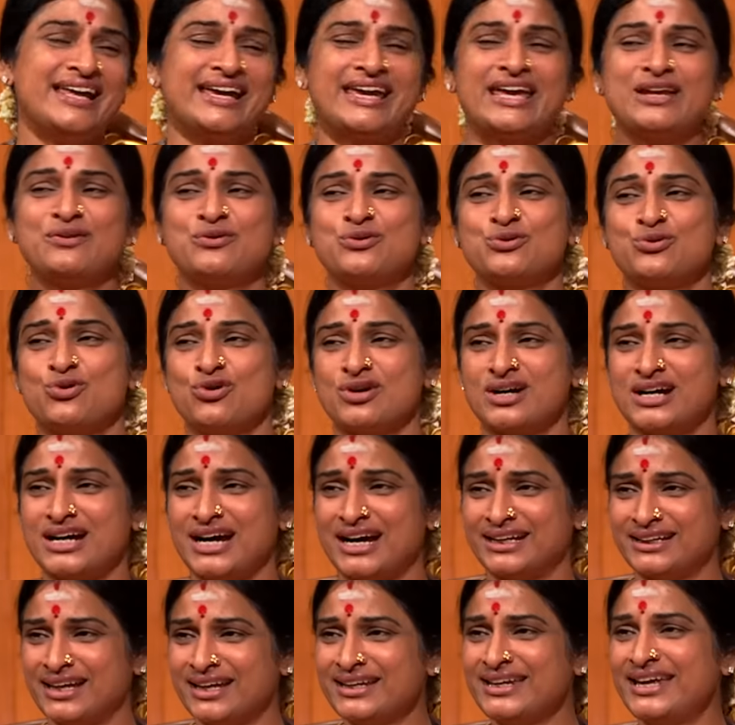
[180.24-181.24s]
लेकिन उनको
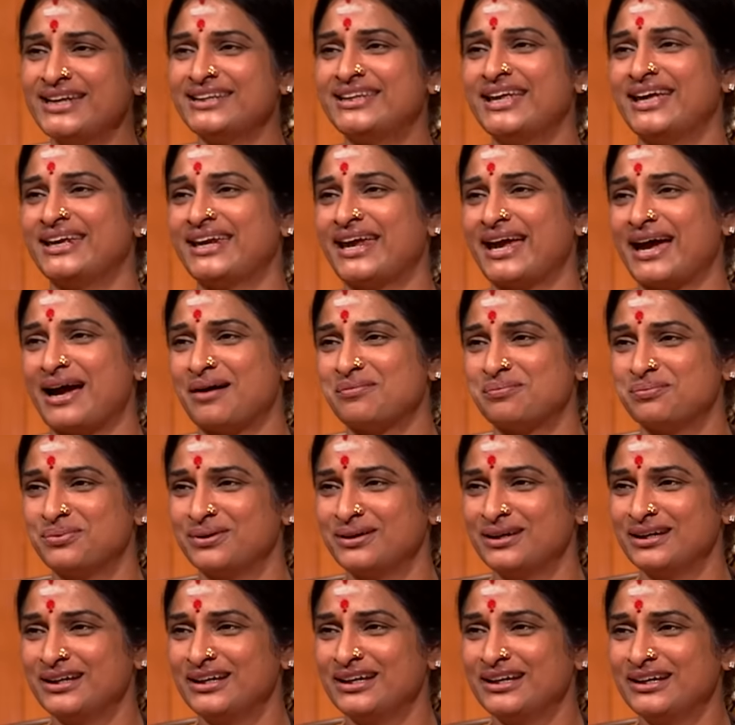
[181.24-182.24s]
खाना नहीं दे रहे
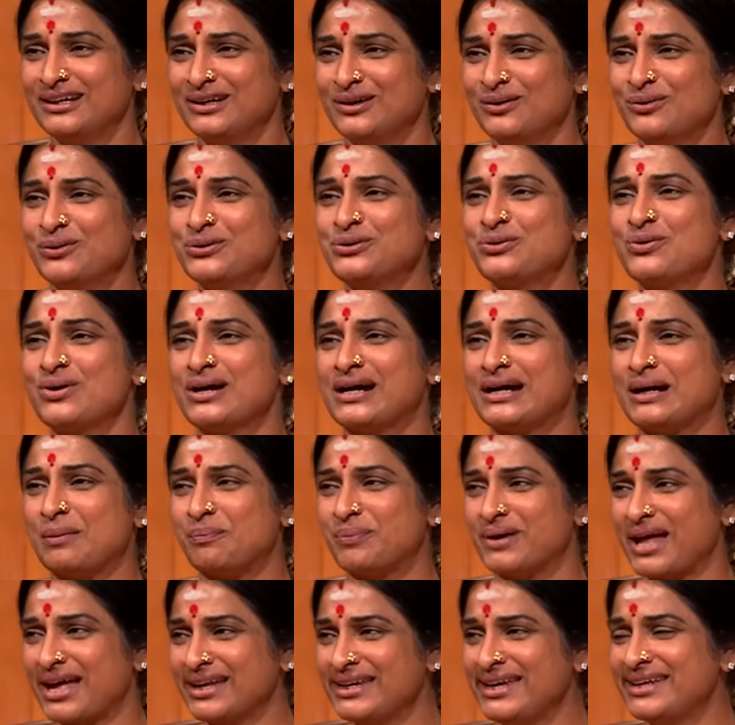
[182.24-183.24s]
आप उनको
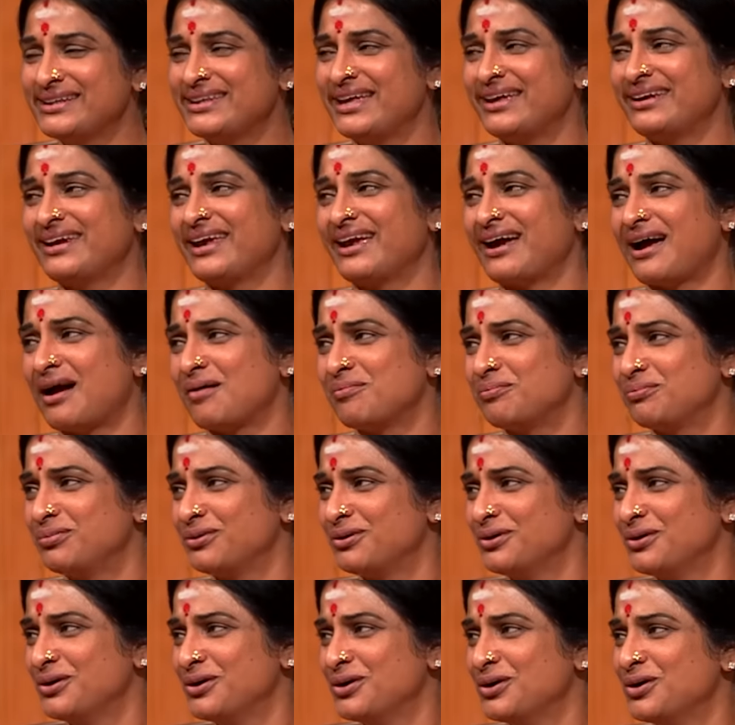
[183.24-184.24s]
कपड़ा नहीं दे रहे
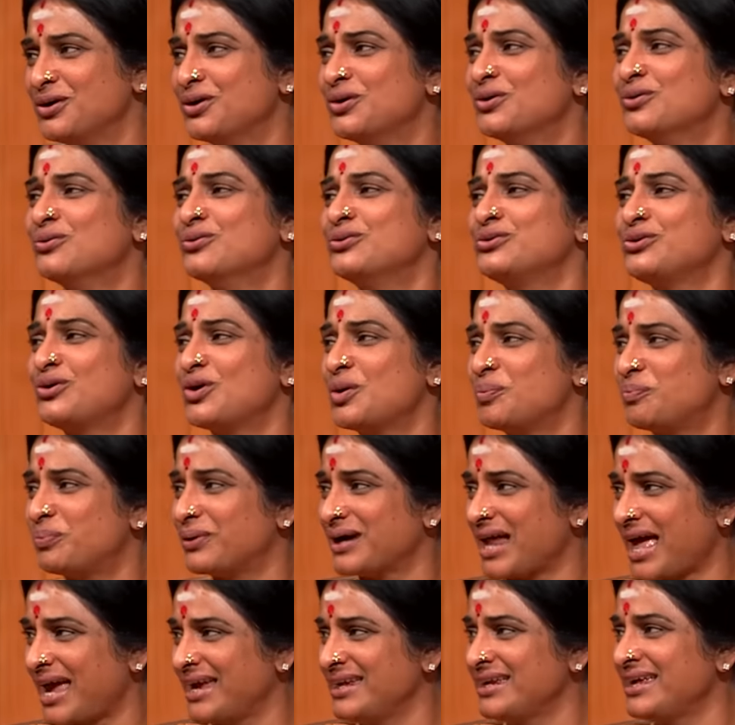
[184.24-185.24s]
आप उनको
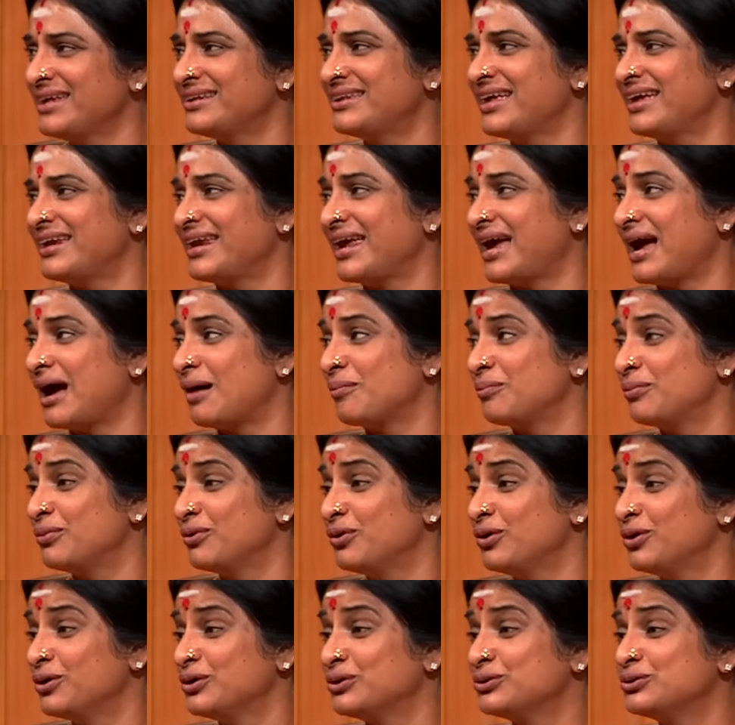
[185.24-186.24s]
पढ़ाई नहीं दे रहे आप
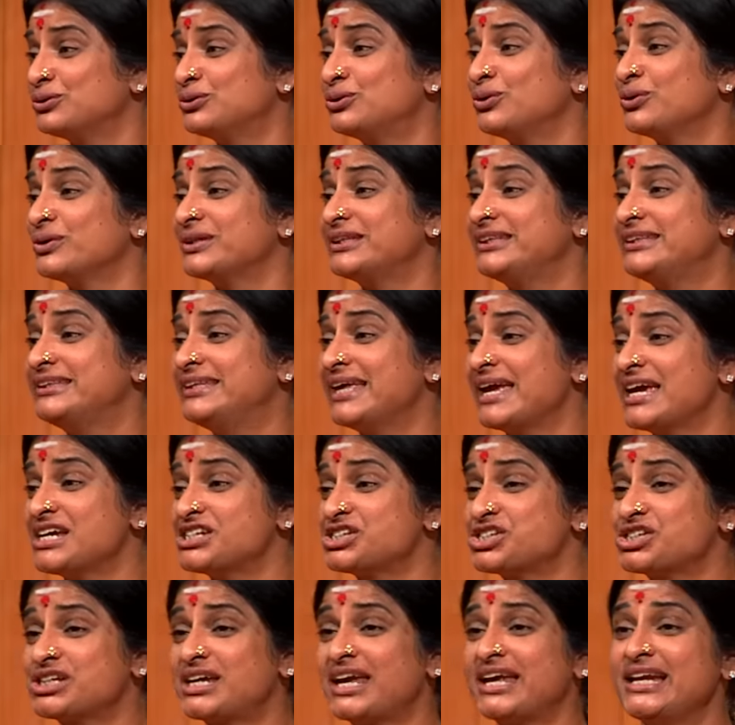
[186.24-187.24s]
तो
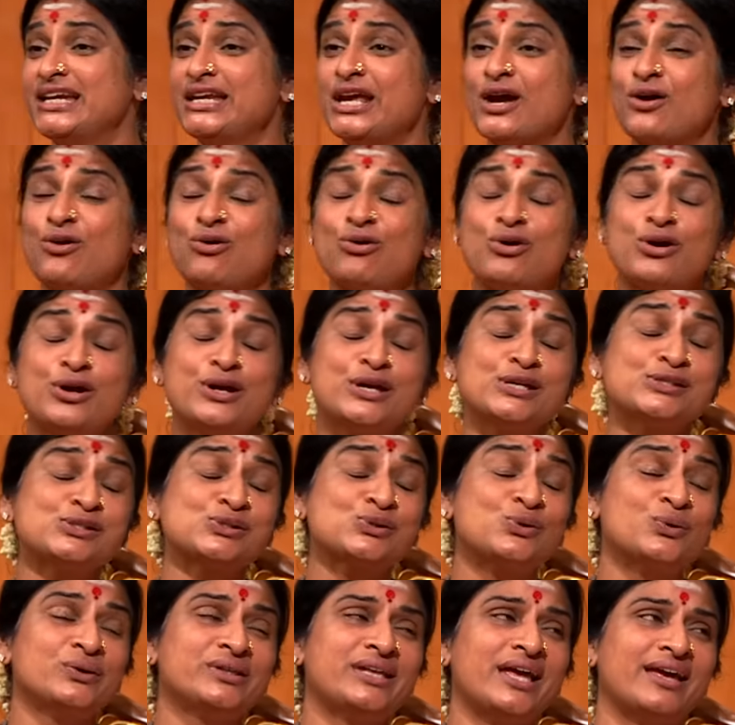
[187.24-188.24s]
देश के लिए
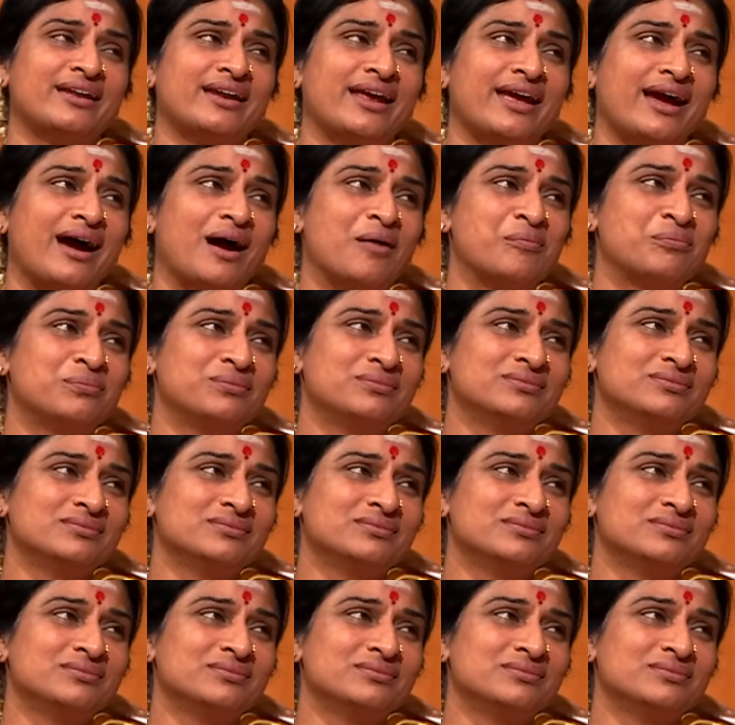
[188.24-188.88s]
किसको दे रहे आप